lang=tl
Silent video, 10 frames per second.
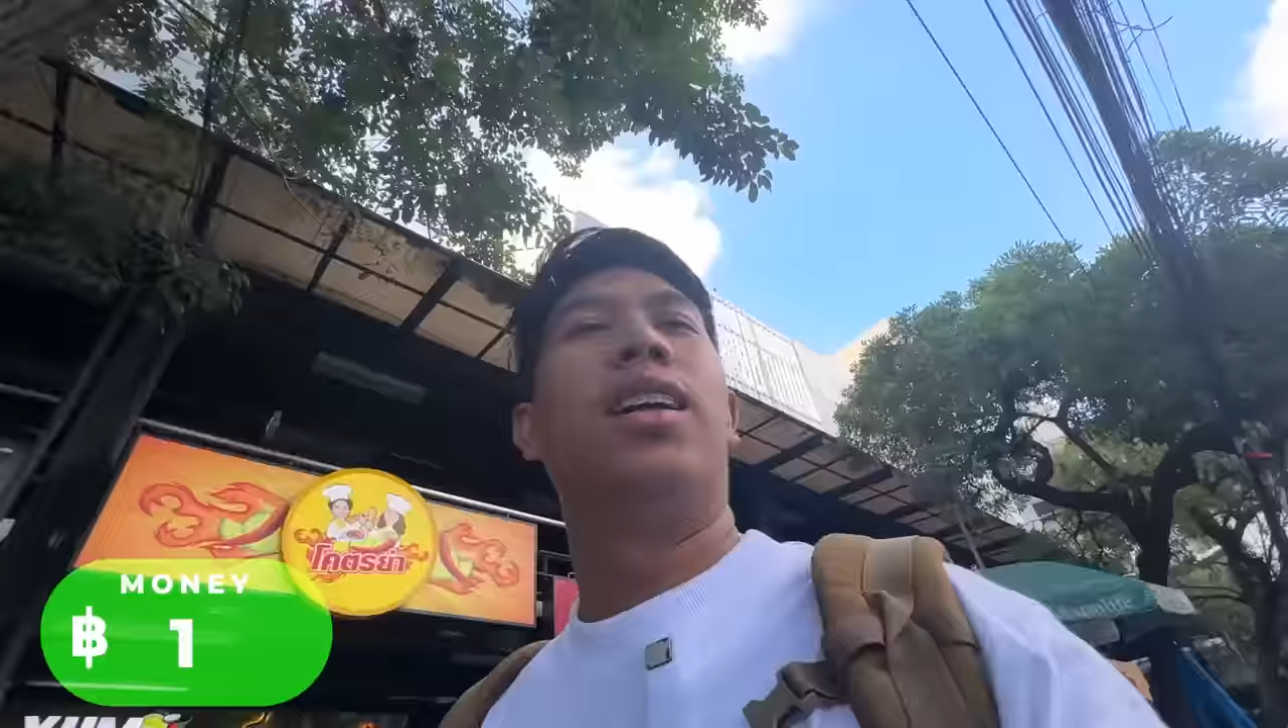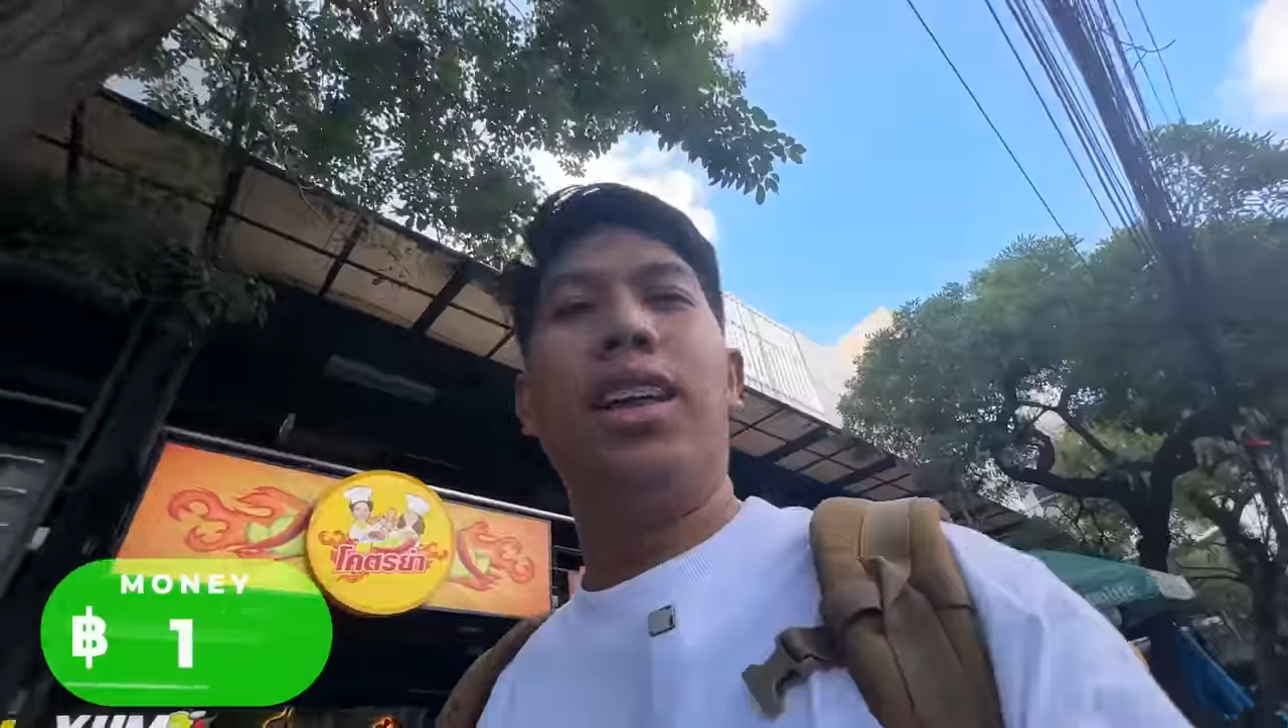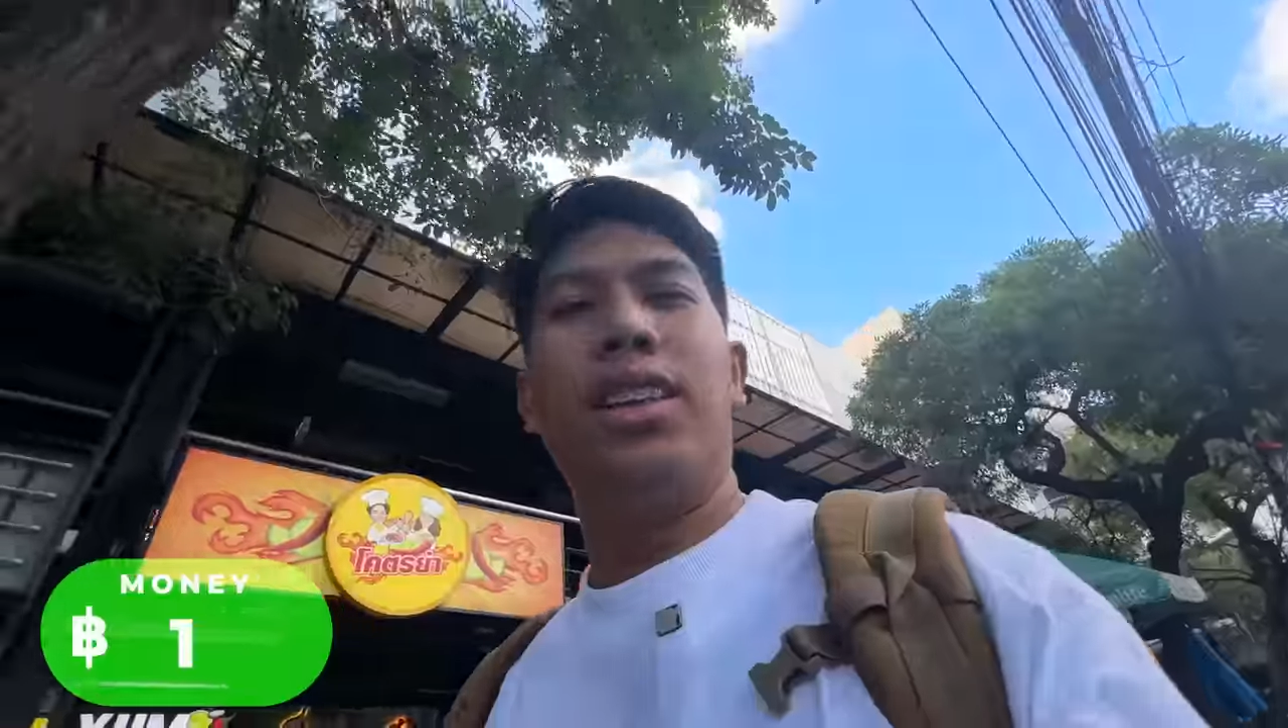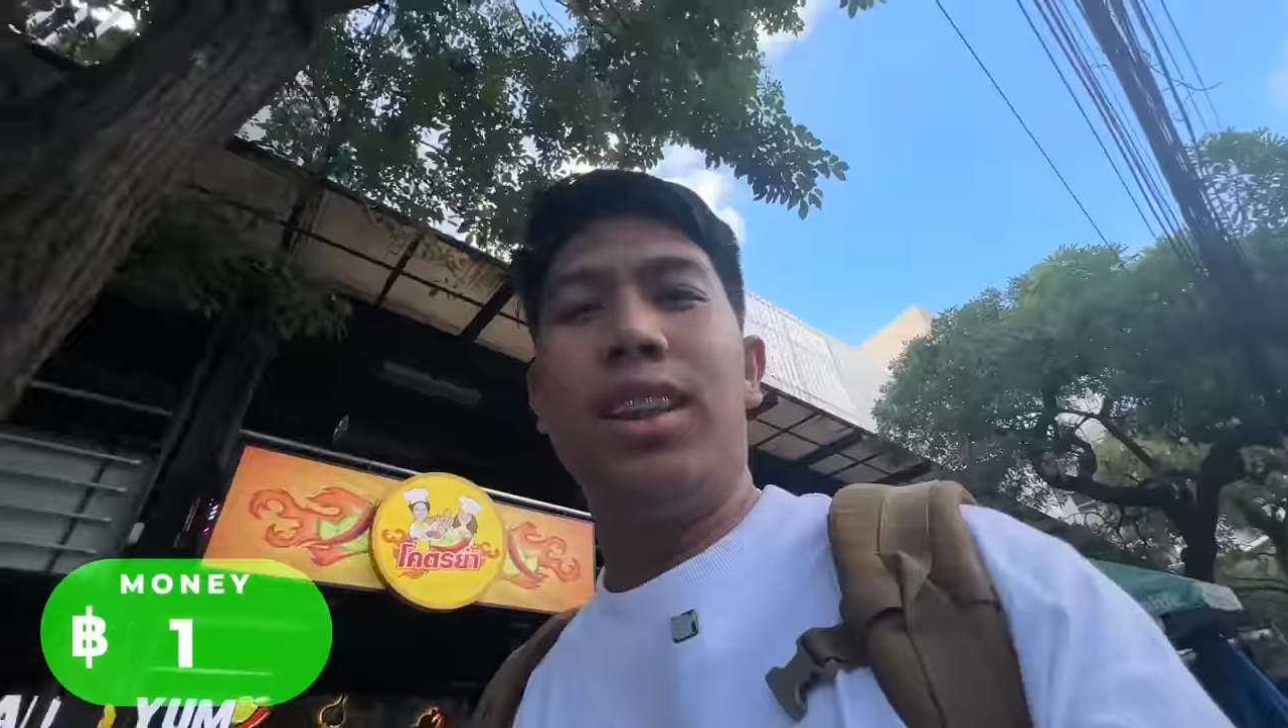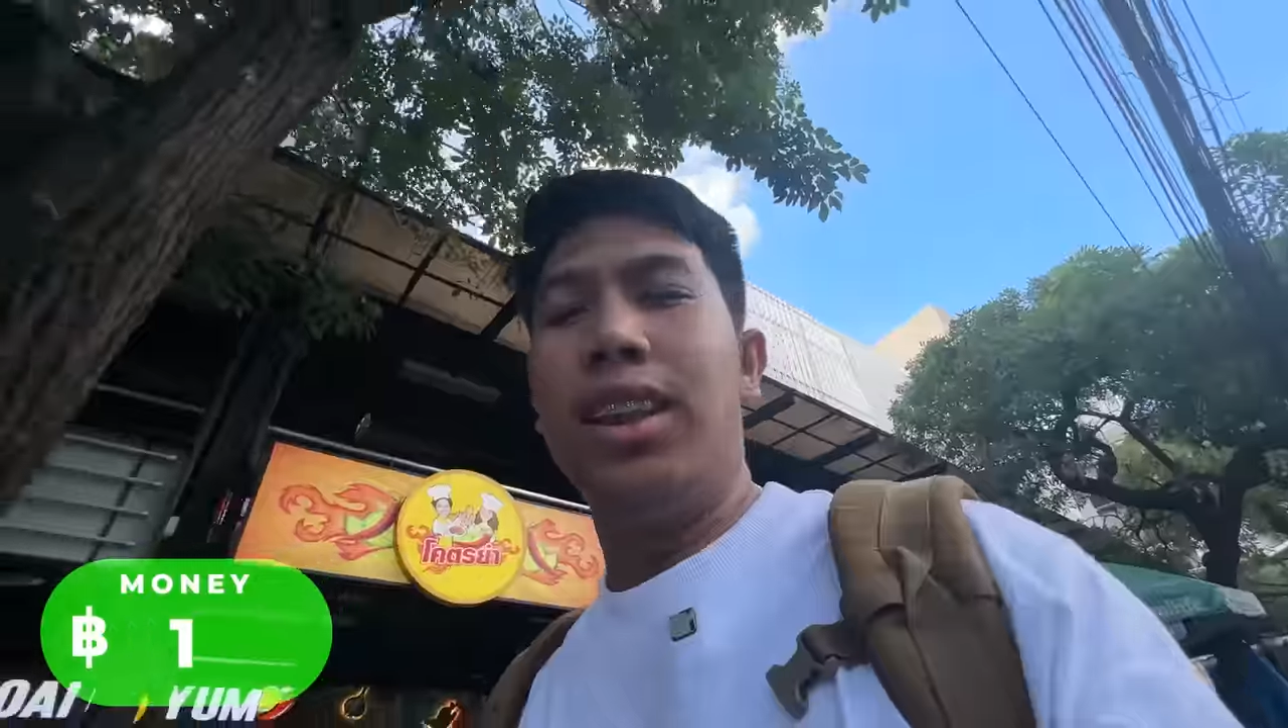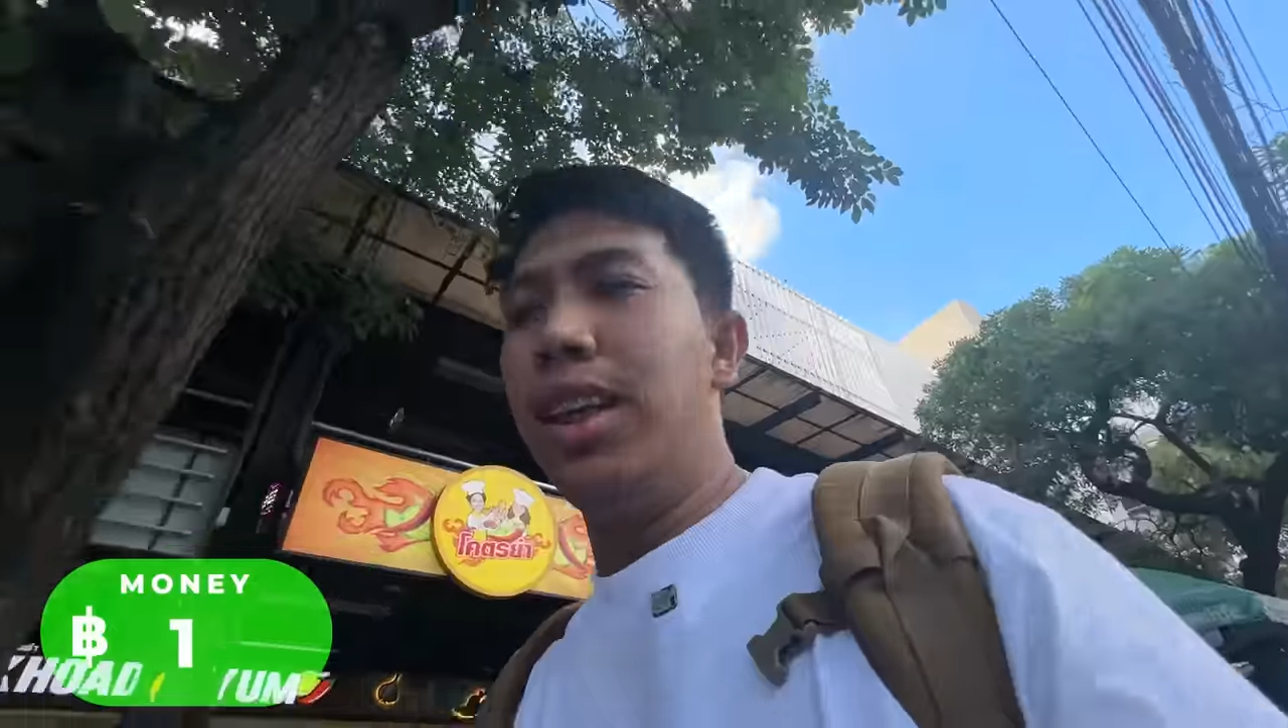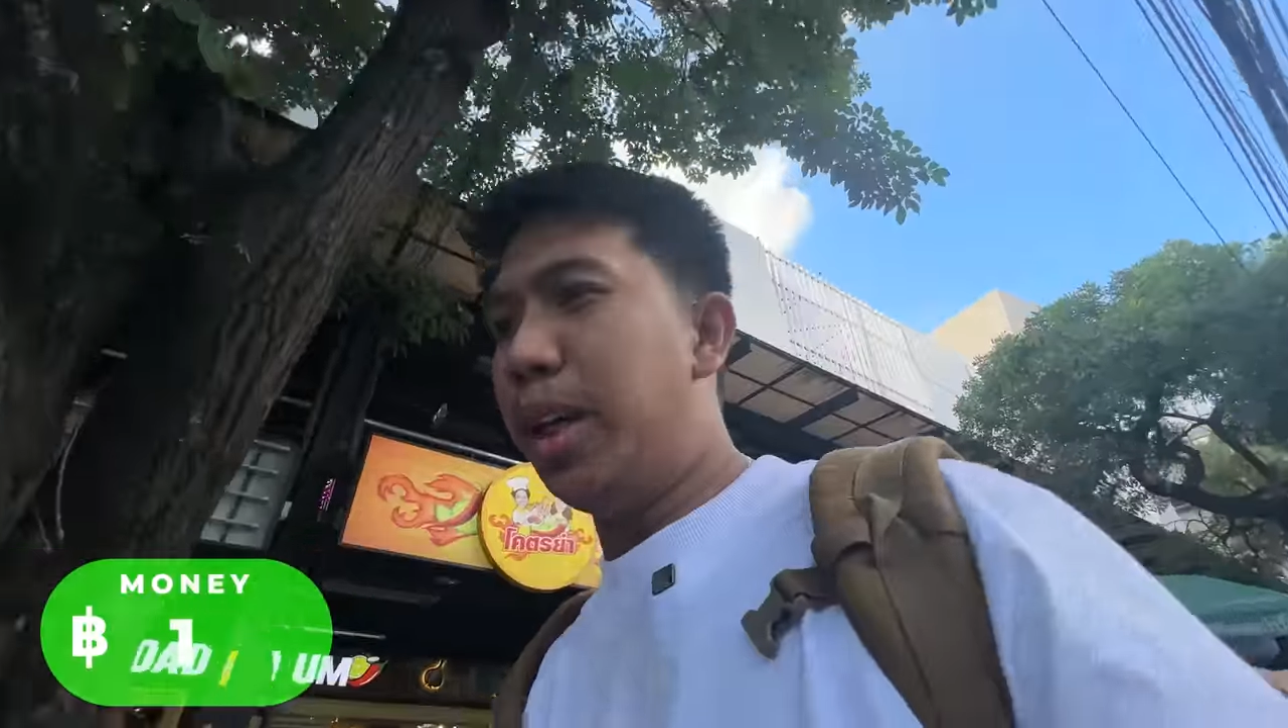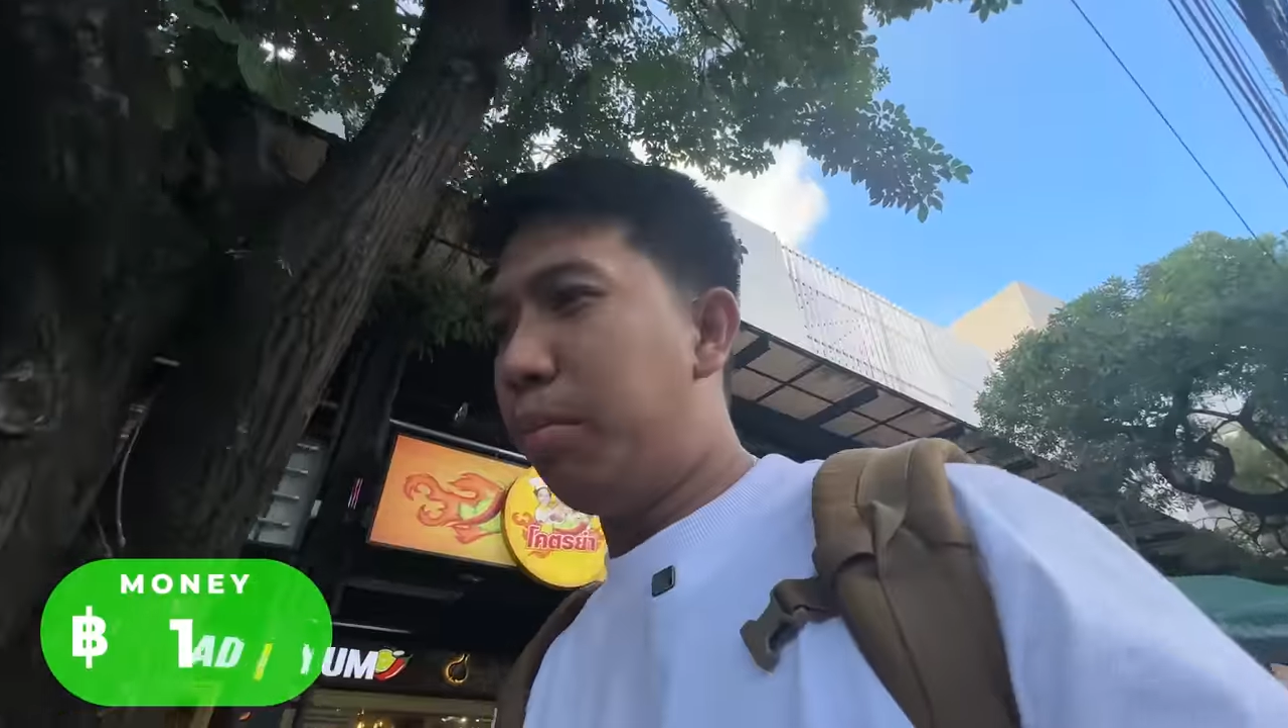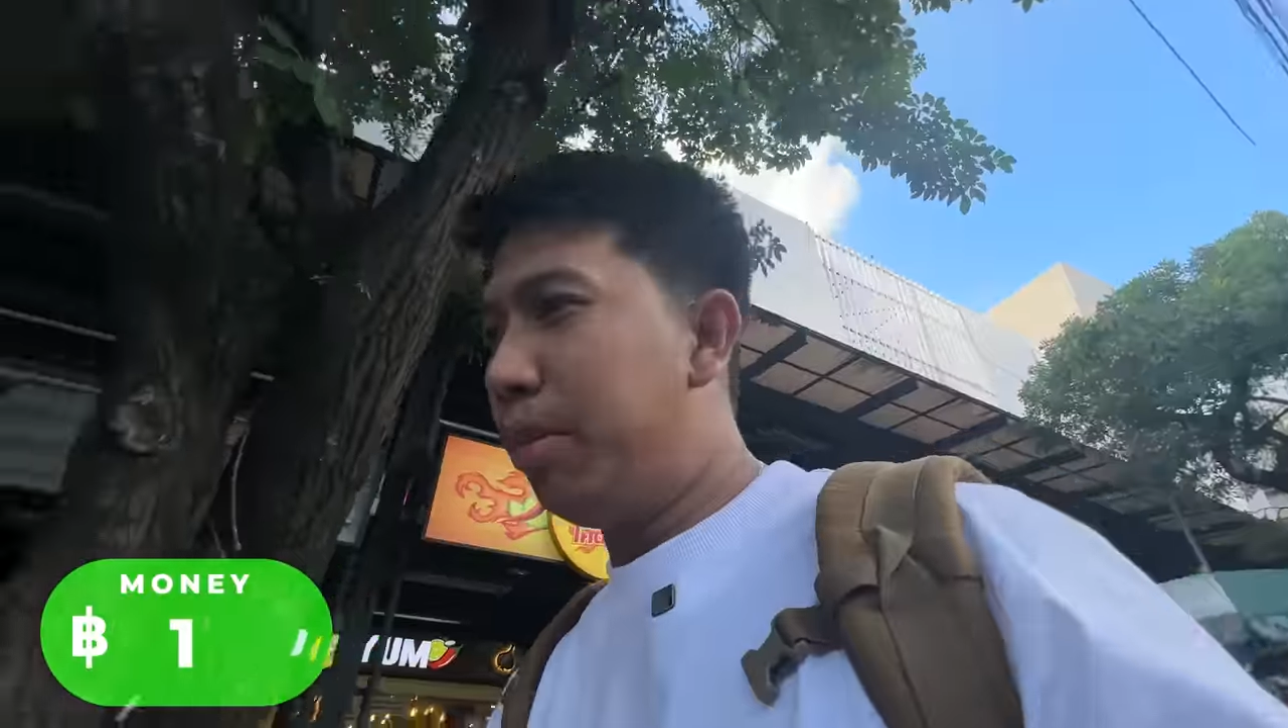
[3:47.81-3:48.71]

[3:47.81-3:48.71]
Guys, ang hirap